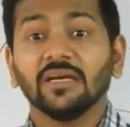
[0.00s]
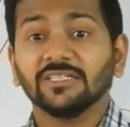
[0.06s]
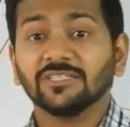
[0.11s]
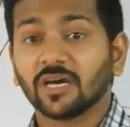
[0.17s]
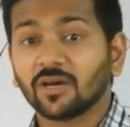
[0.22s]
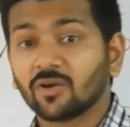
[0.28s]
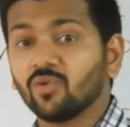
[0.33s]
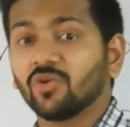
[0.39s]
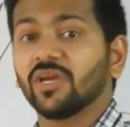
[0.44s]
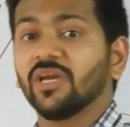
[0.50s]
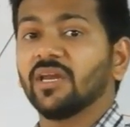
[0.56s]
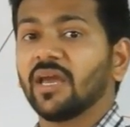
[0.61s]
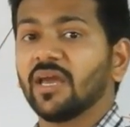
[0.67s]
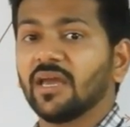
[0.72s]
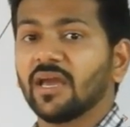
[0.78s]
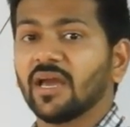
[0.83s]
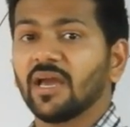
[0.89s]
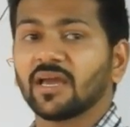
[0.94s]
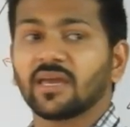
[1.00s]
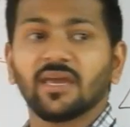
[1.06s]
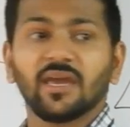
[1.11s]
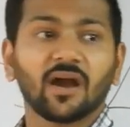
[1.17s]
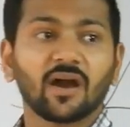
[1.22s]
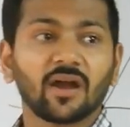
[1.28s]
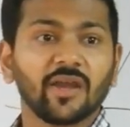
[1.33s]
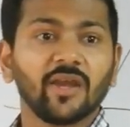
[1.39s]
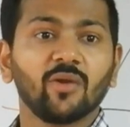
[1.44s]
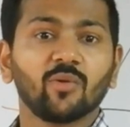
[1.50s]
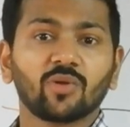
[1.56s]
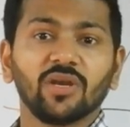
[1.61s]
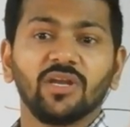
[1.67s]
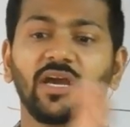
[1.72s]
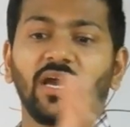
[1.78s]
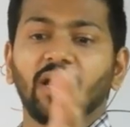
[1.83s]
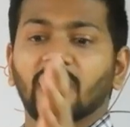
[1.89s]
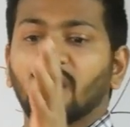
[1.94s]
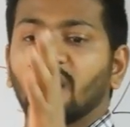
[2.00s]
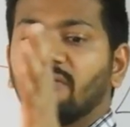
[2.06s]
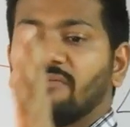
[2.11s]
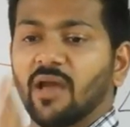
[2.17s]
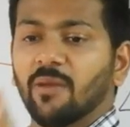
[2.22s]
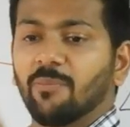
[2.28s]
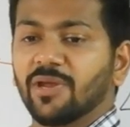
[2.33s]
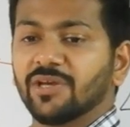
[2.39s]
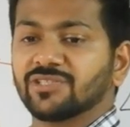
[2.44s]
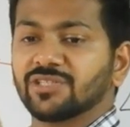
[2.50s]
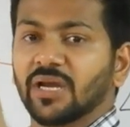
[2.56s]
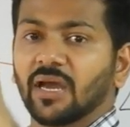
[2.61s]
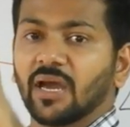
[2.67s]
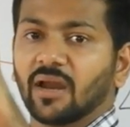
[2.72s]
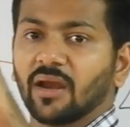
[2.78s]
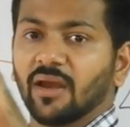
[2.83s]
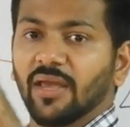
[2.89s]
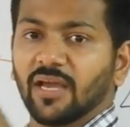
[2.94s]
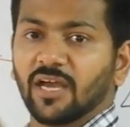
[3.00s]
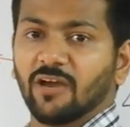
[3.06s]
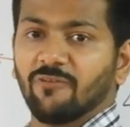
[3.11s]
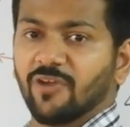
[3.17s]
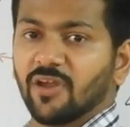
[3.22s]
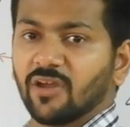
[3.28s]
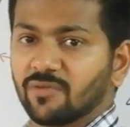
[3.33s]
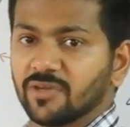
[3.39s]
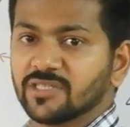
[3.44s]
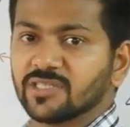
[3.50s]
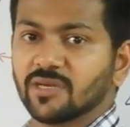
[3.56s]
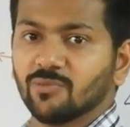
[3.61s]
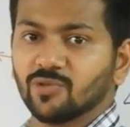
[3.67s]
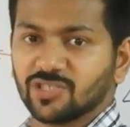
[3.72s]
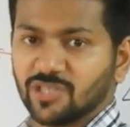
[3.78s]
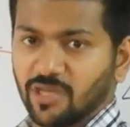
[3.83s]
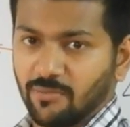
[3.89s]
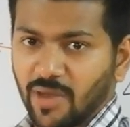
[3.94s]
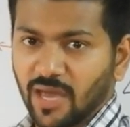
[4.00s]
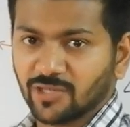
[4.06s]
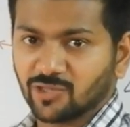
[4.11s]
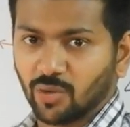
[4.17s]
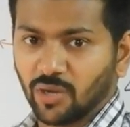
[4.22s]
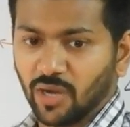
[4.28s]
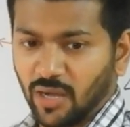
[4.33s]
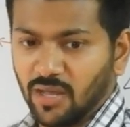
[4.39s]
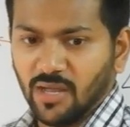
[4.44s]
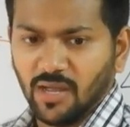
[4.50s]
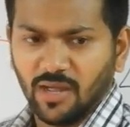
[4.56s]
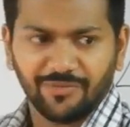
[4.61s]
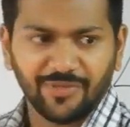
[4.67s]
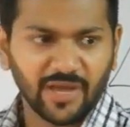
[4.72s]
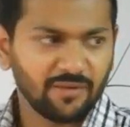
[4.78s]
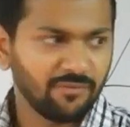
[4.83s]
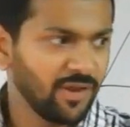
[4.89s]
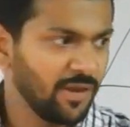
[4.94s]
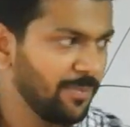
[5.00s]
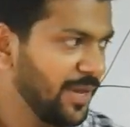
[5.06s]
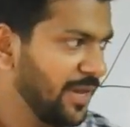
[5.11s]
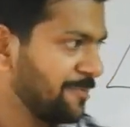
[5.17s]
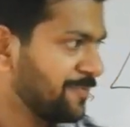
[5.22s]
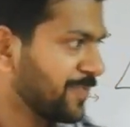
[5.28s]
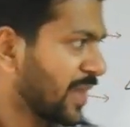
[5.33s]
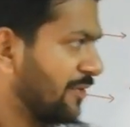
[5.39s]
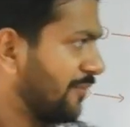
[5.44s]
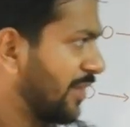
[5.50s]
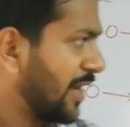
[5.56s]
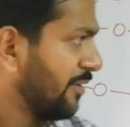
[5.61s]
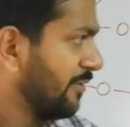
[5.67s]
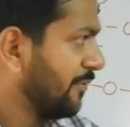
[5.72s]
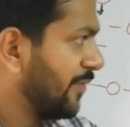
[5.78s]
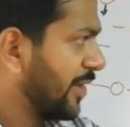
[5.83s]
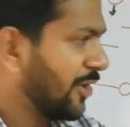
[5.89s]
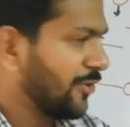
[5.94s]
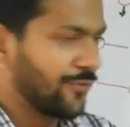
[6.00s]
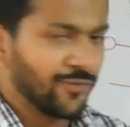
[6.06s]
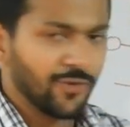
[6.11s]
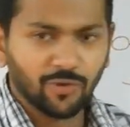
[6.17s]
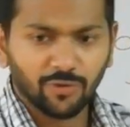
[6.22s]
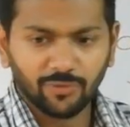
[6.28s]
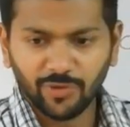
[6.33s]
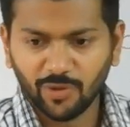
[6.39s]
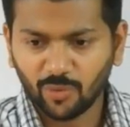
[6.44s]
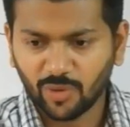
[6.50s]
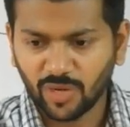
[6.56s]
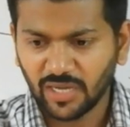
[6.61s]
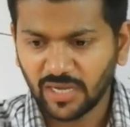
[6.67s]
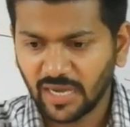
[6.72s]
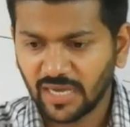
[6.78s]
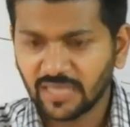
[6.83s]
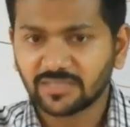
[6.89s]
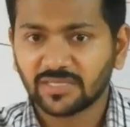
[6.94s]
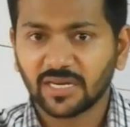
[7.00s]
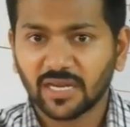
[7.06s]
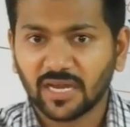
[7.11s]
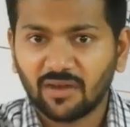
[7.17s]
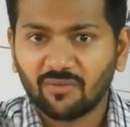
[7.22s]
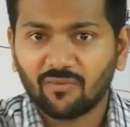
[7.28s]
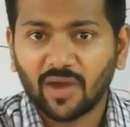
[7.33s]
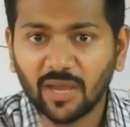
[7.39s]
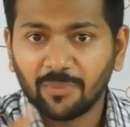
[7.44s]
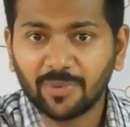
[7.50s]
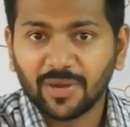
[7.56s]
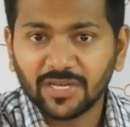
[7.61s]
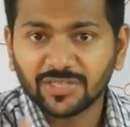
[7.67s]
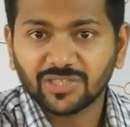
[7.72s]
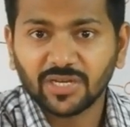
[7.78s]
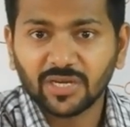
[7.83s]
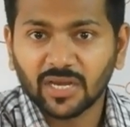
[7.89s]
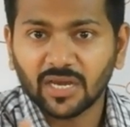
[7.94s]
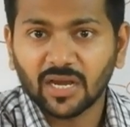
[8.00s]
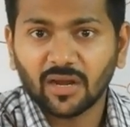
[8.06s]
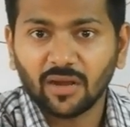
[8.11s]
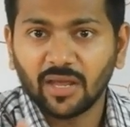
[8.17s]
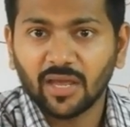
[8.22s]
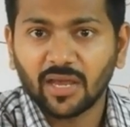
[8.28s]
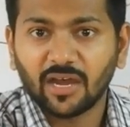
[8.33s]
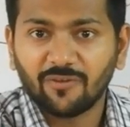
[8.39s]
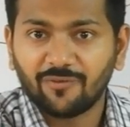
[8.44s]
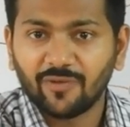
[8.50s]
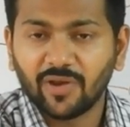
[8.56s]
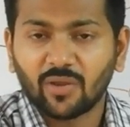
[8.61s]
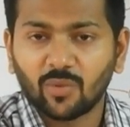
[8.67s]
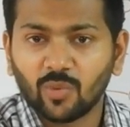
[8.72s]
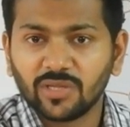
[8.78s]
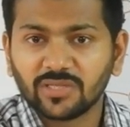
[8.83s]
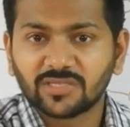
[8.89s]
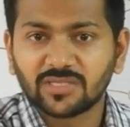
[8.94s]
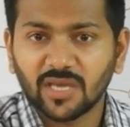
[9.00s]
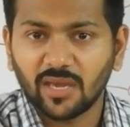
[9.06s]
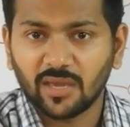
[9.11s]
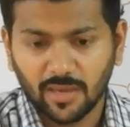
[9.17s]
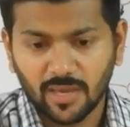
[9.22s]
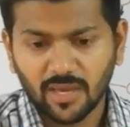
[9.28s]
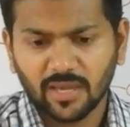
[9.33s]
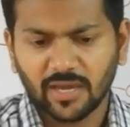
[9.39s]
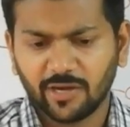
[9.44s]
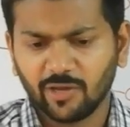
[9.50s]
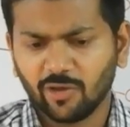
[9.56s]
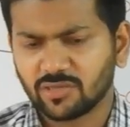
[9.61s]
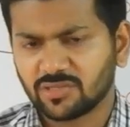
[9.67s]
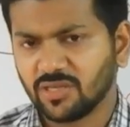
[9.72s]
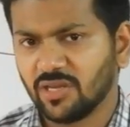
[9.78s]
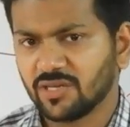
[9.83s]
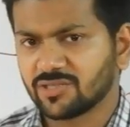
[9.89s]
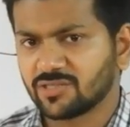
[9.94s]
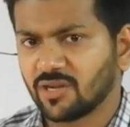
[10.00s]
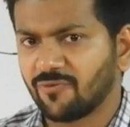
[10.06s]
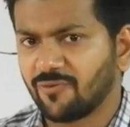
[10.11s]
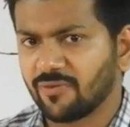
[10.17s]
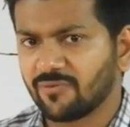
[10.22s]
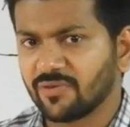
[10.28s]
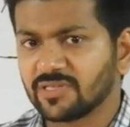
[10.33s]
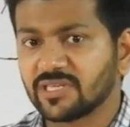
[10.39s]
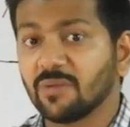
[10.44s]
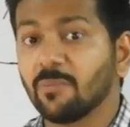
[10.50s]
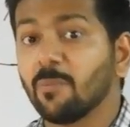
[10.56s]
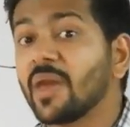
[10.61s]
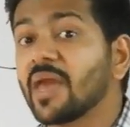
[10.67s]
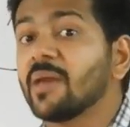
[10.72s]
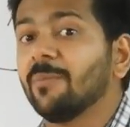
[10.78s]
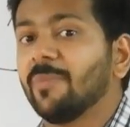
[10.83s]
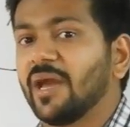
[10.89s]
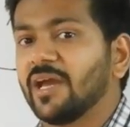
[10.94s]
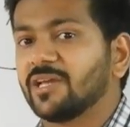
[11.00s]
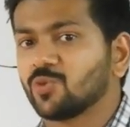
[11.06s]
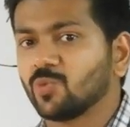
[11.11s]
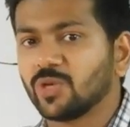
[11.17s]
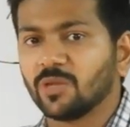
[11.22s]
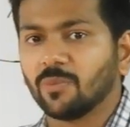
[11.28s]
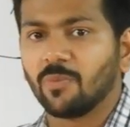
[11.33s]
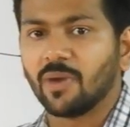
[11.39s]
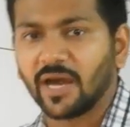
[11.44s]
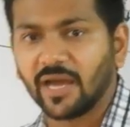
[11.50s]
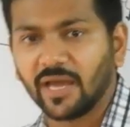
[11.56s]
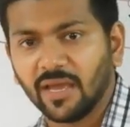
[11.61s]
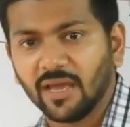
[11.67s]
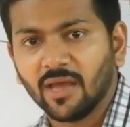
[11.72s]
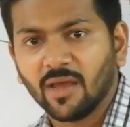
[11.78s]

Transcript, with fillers: ज़रूरी नहीं है कि हर न्यूक्लिया का वाइब्रेशन करने का फ्रिक्वेंसी मुझसे मैच होगा देर विल बी वेरी वेरी फ्यू न्यूक्लियाई जिनका वाइब्रेशन करने का फ्रीक्वेंसी यानी ऑसिलेशनल फ्रीक्वेंसी मे मैच विद माई